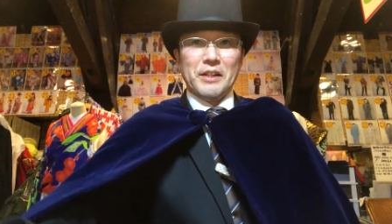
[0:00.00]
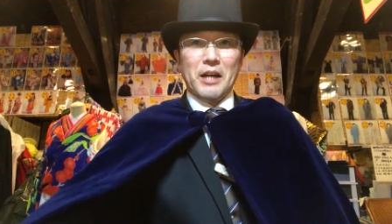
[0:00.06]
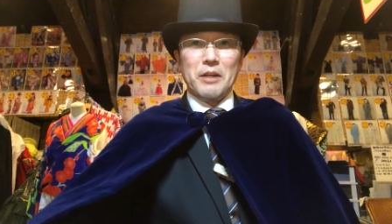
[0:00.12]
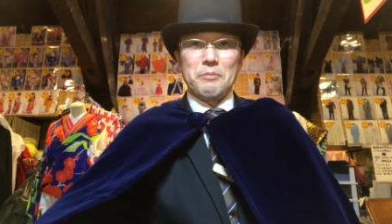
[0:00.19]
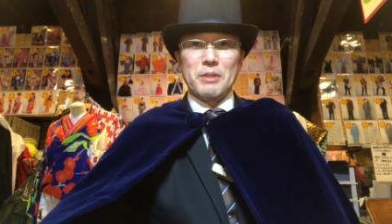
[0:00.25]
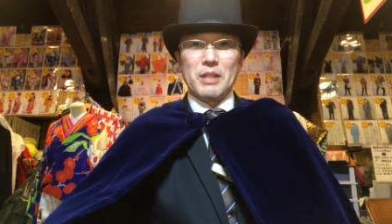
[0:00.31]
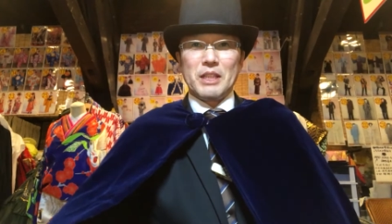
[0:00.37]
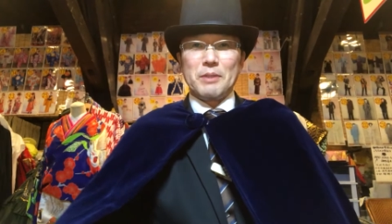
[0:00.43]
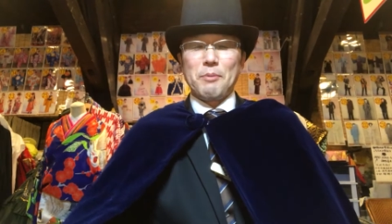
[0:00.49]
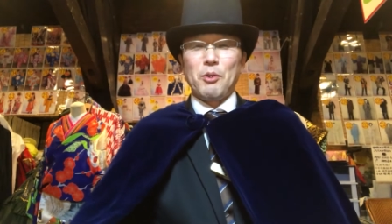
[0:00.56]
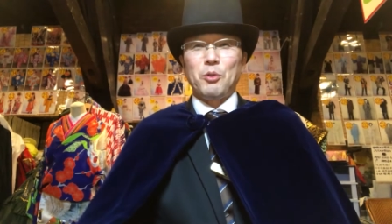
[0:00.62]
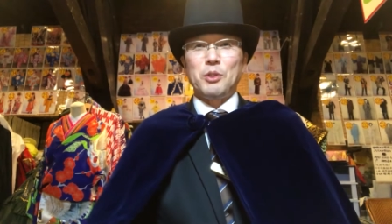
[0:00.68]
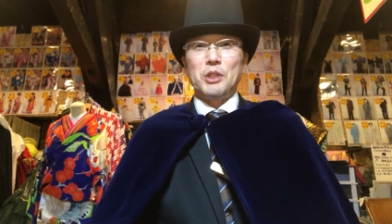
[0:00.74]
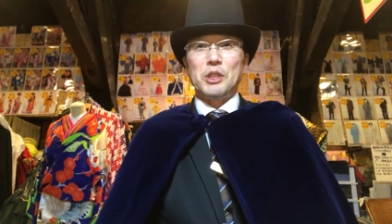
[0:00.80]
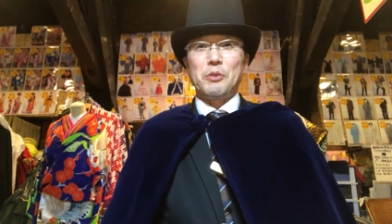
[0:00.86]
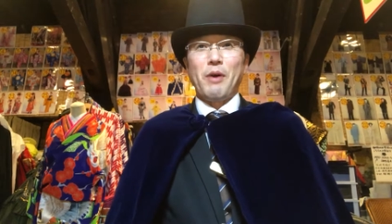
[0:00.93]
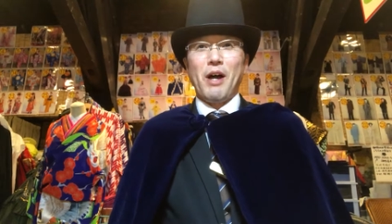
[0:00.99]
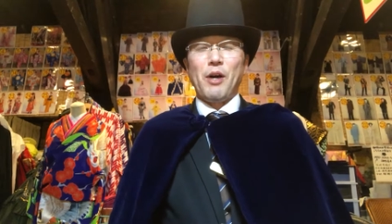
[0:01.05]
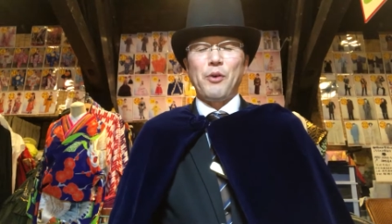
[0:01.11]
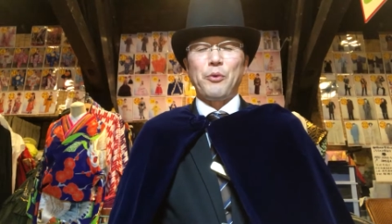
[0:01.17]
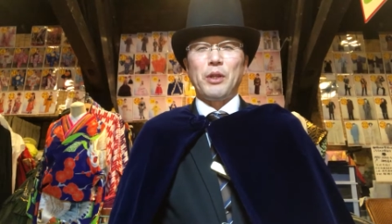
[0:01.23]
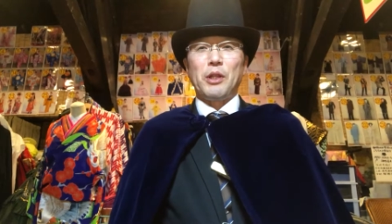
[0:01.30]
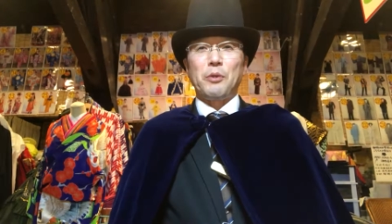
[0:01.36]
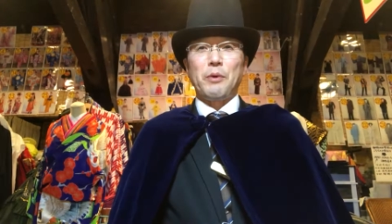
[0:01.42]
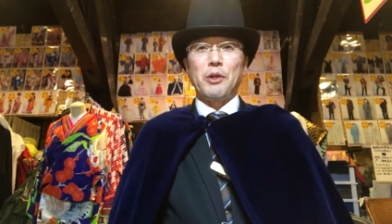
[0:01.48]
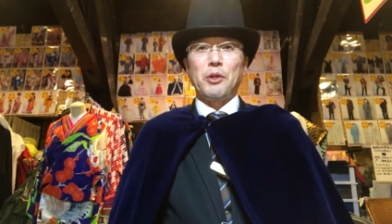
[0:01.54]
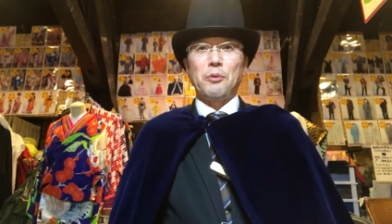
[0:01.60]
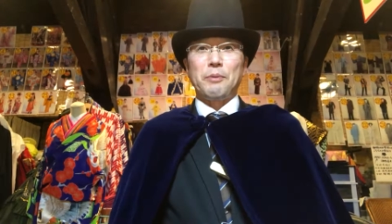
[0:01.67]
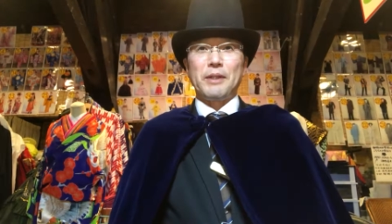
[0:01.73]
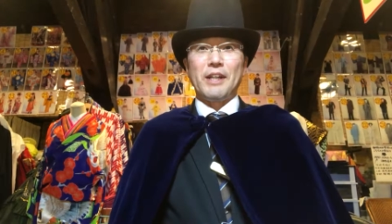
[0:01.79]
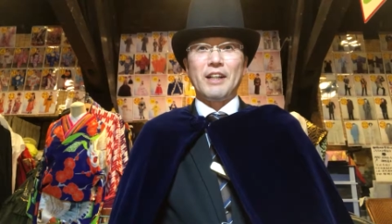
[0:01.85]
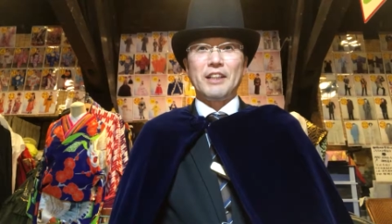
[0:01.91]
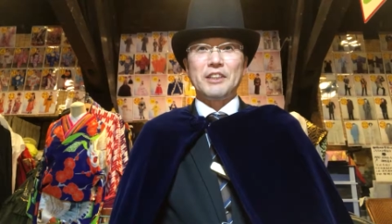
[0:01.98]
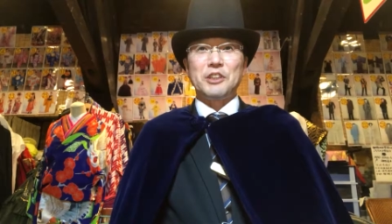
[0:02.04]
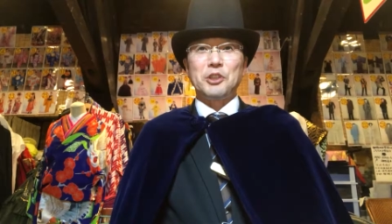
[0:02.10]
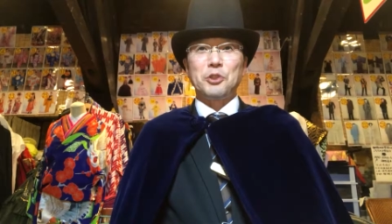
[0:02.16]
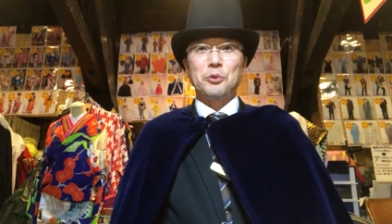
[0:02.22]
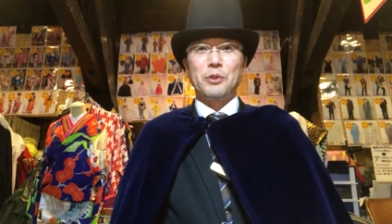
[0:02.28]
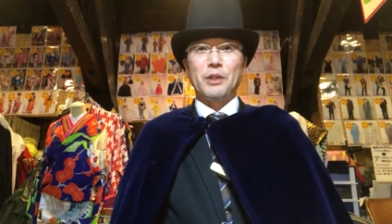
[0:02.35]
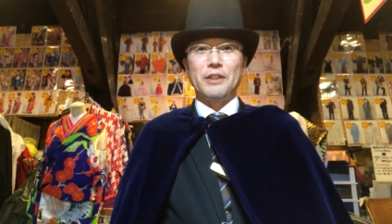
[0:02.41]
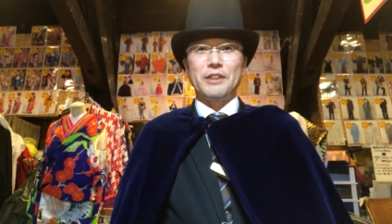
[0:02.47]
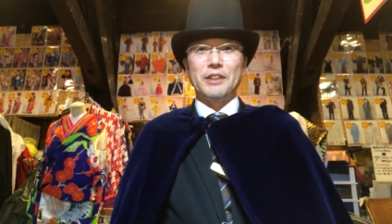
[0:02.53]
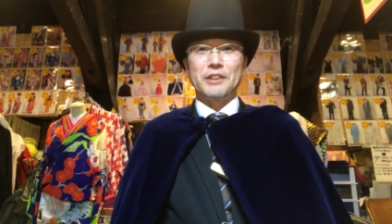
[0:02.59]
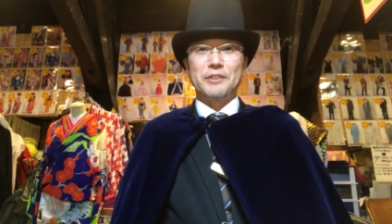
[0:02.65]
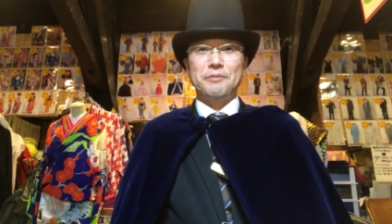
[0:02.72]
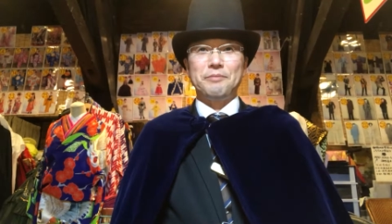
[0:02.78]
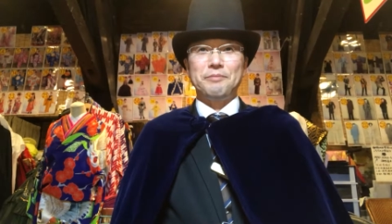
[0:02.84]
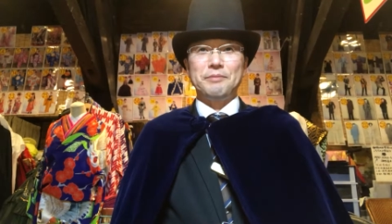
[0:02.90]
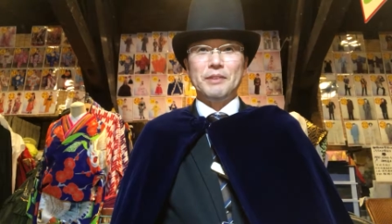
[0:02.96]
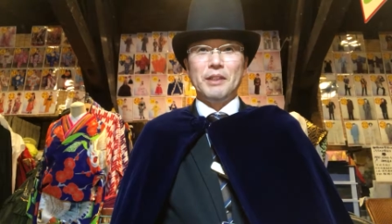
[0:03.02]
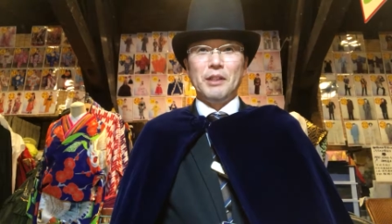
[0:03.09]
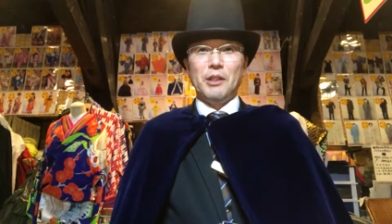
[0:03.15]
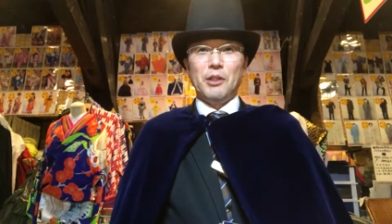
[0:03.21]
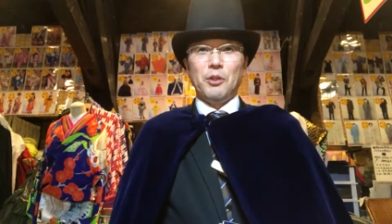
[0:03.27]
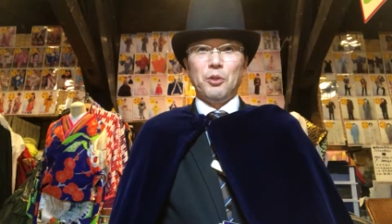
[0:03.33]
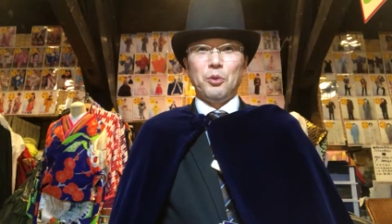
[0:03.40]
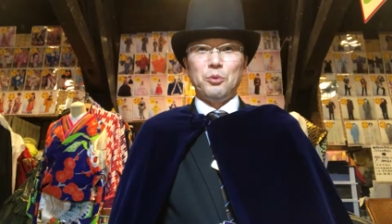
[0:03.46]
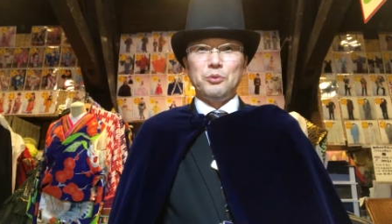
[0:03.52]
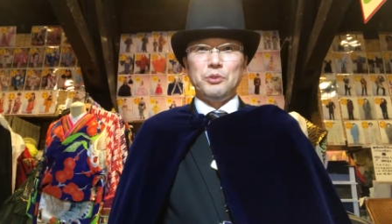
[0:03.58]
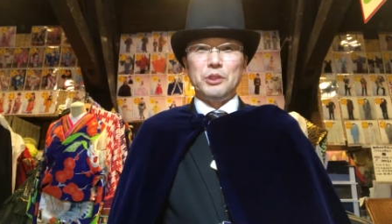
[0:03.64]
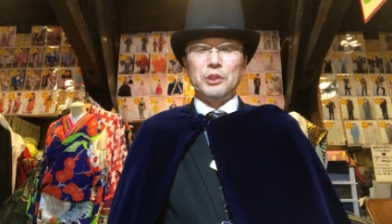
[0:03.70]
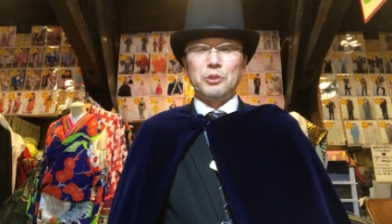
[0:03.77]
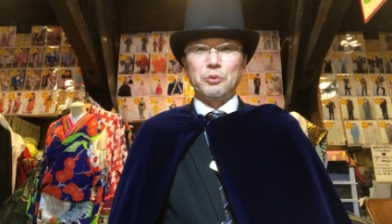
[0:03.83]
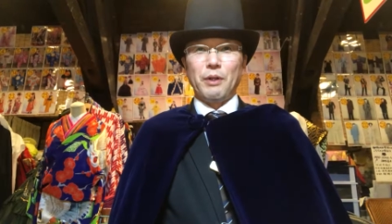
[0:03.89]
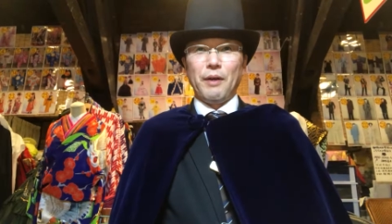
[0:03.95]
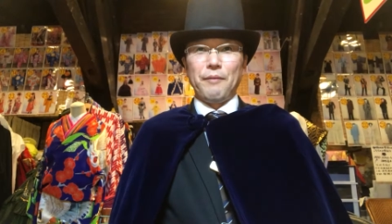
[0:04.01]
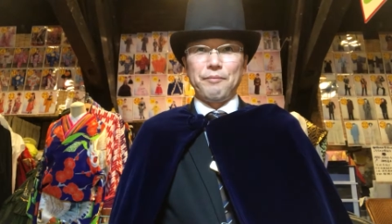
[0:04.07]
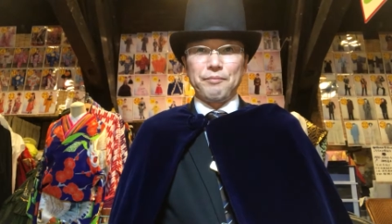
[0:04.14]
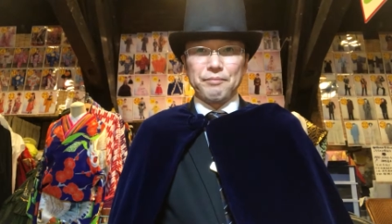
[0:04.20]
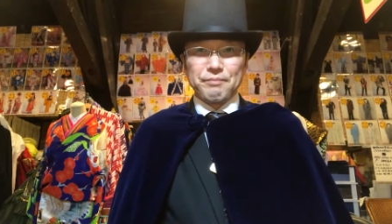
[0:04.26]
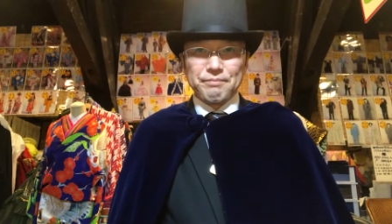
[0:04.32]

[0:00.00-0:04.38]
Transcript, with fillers: はい皆様こんにちは函館和洋モダン化師匠館です本日は